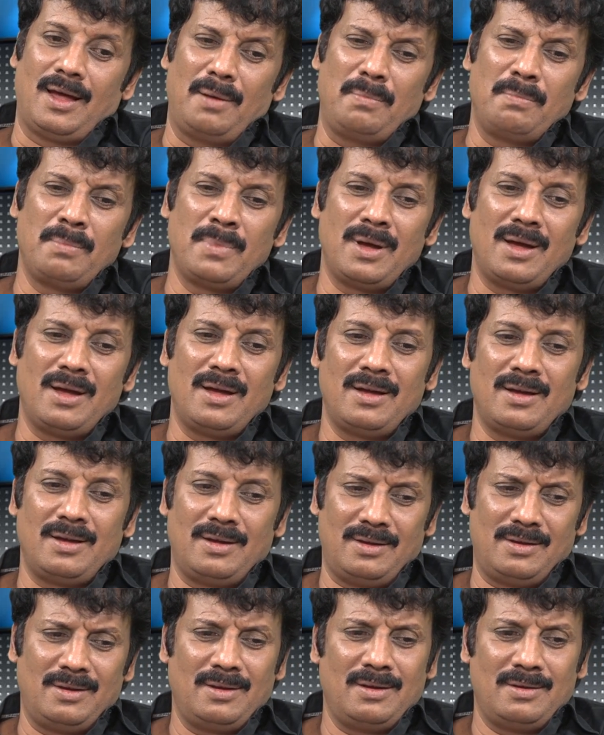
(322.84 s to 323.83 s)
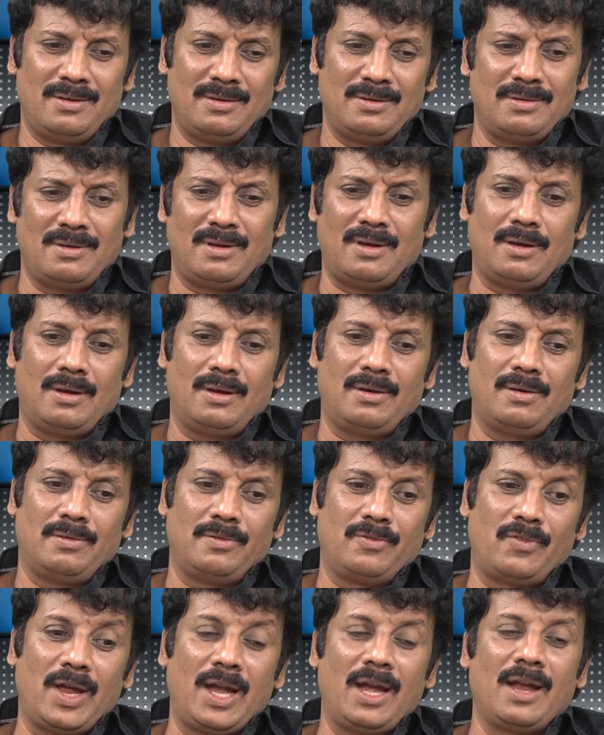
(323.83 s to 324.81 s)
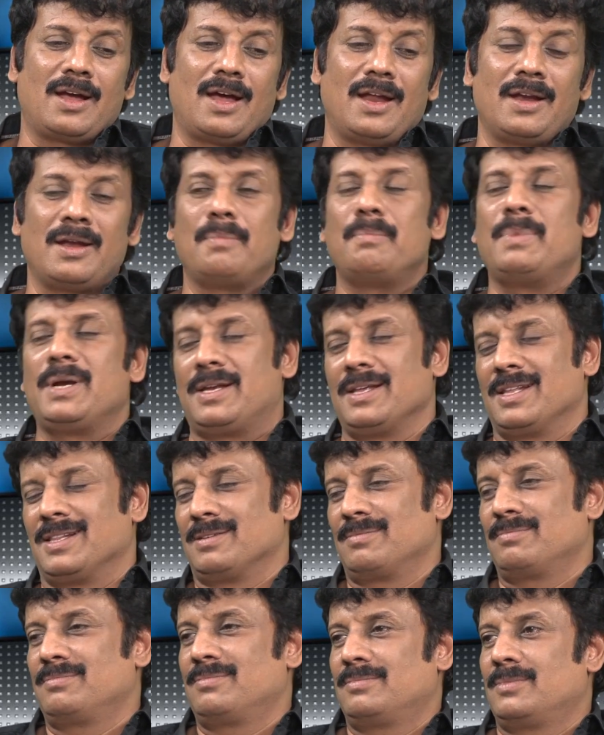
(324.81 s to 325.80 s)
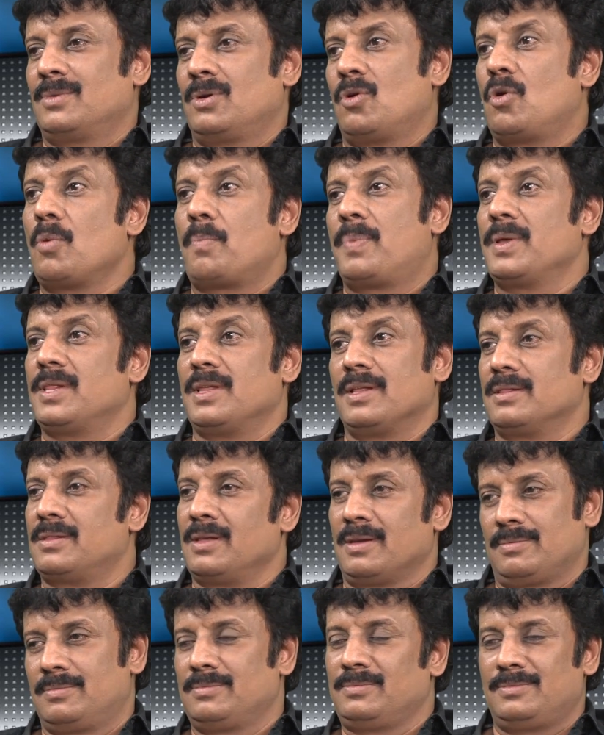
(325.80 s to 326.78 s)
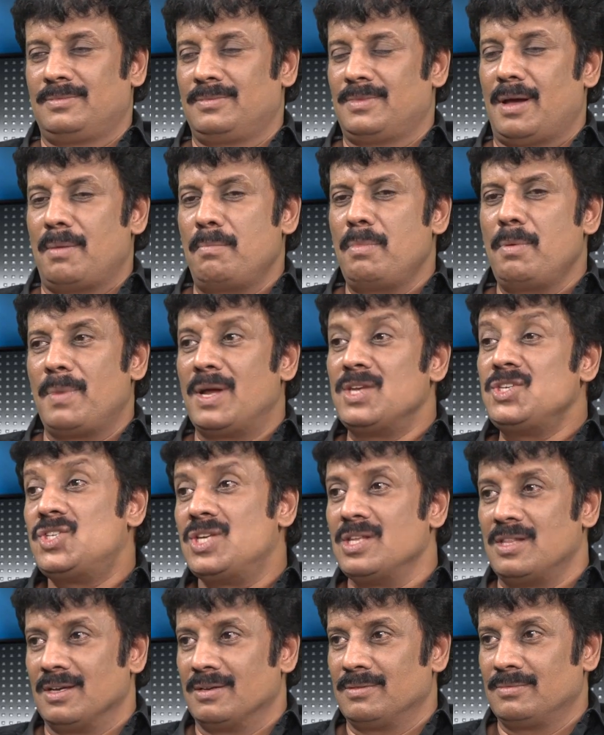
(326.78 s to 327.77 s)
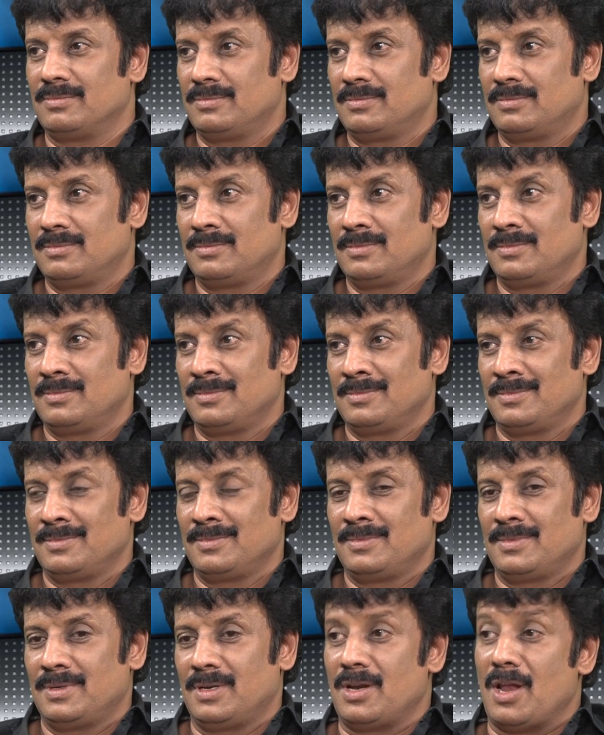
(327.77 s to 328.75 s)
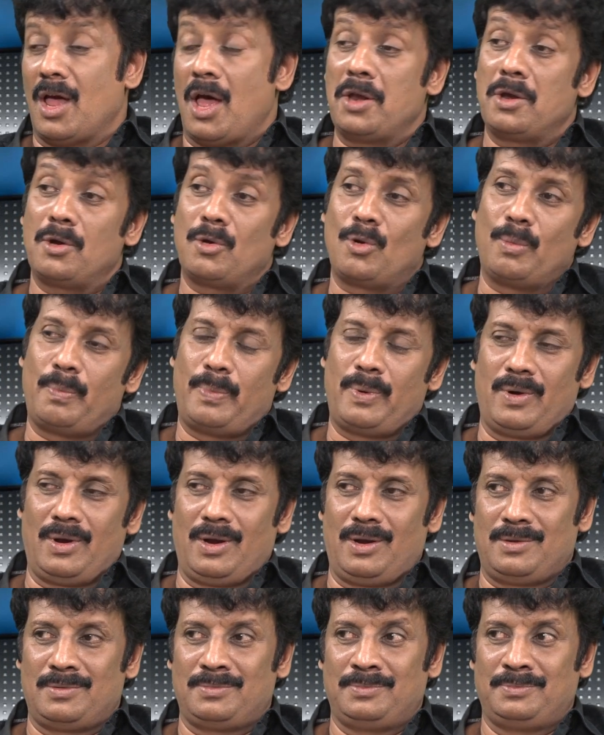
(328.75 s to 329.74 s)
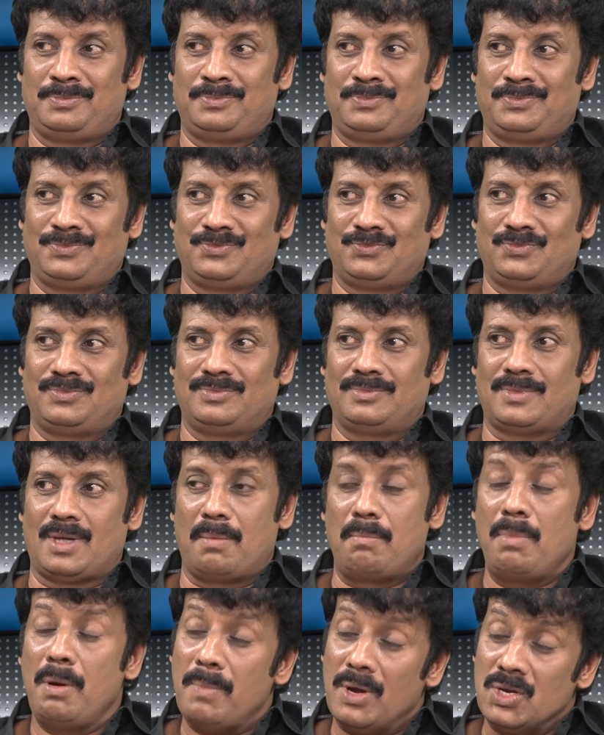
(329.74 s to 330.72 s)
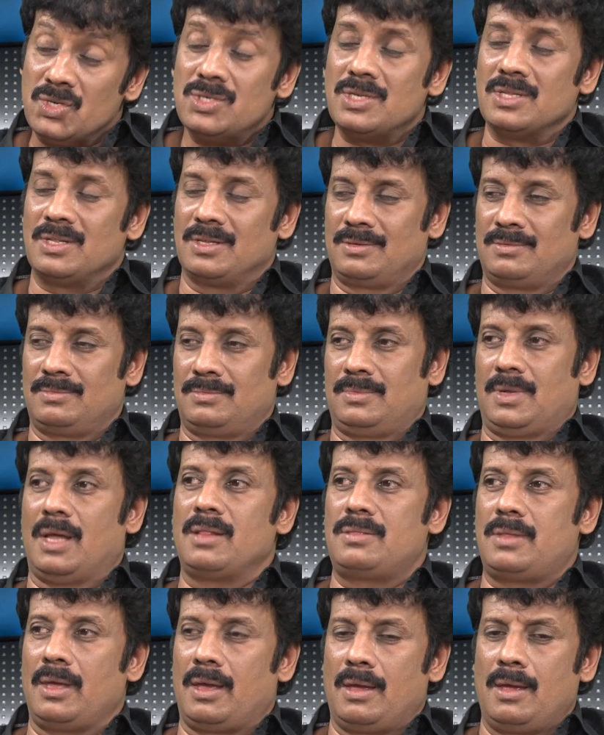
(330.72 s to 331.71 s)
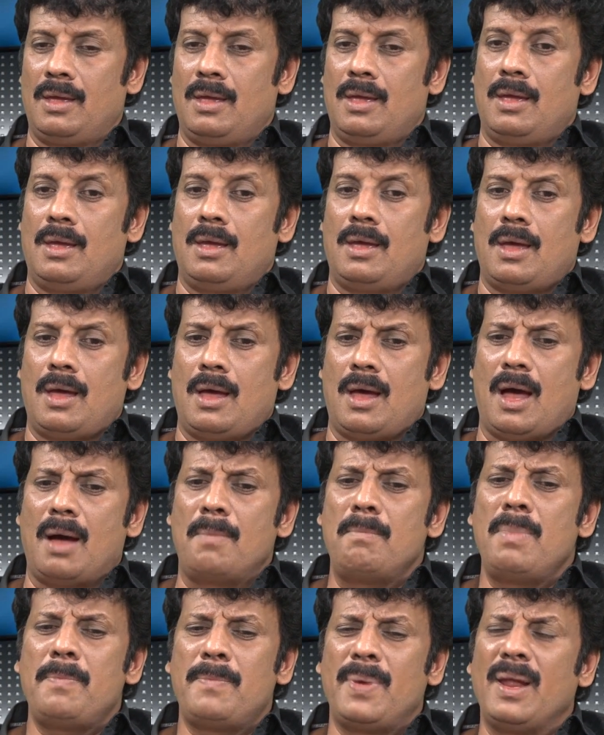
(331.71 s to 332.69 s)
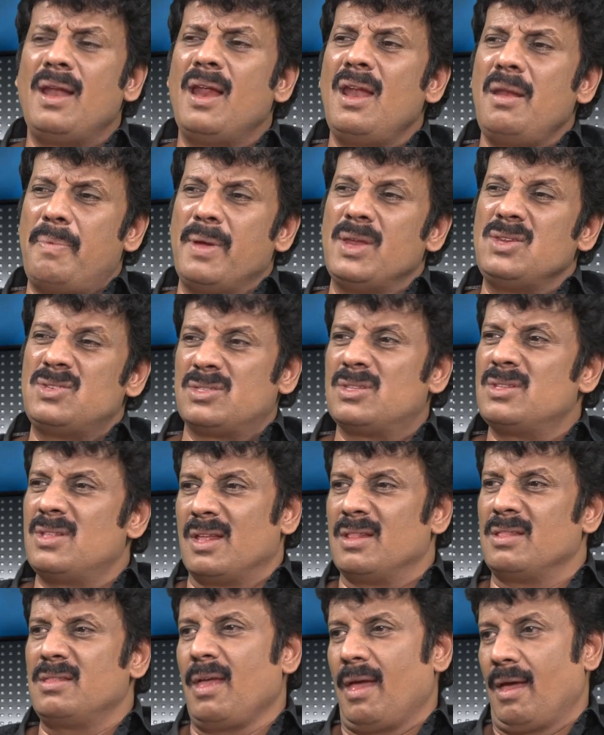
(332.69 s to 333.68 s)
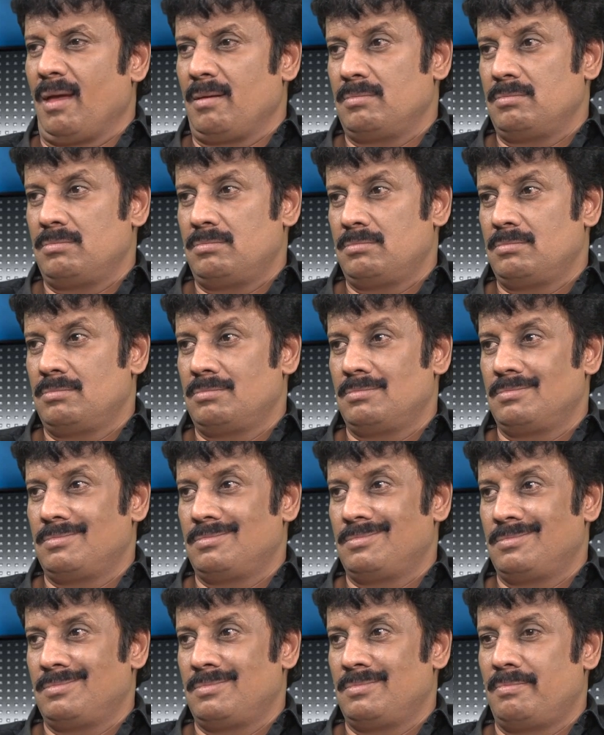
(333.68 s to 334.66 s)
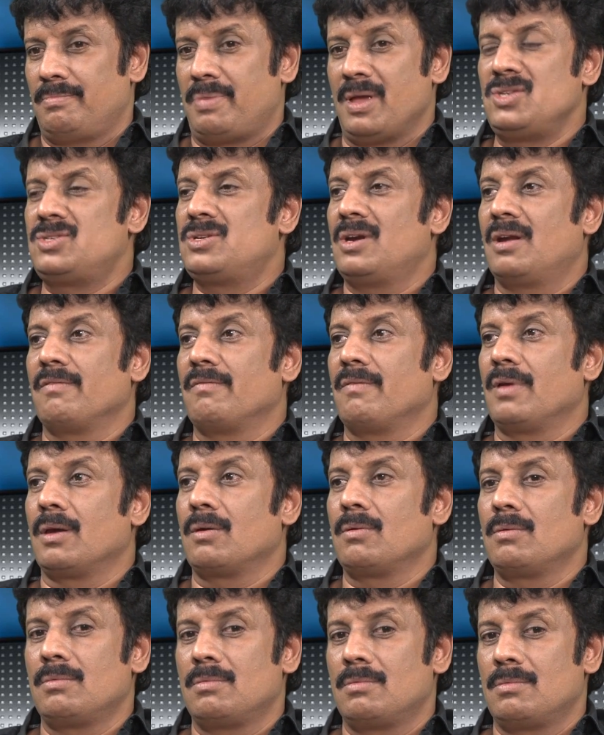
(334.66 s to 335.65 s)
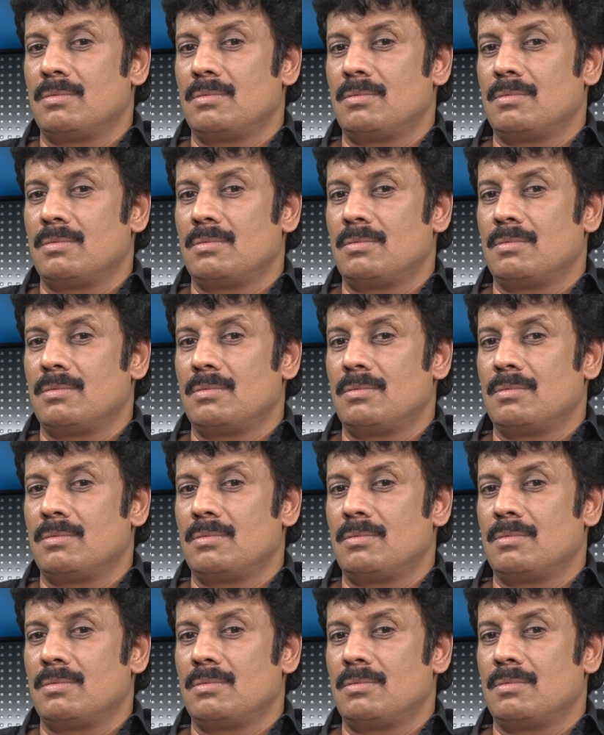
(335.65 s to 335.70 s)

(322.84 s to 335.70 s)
అమ్మ వేలకు అన్నం పెట్టేది గొప్పదంతే అమ్మ మంచిది నాన్న గొప్పవాడు అమ్మ మంచిది అంతే అమ్మ పిల్లల్ని పెంచుతుంది అంతే పెంచడం వేరు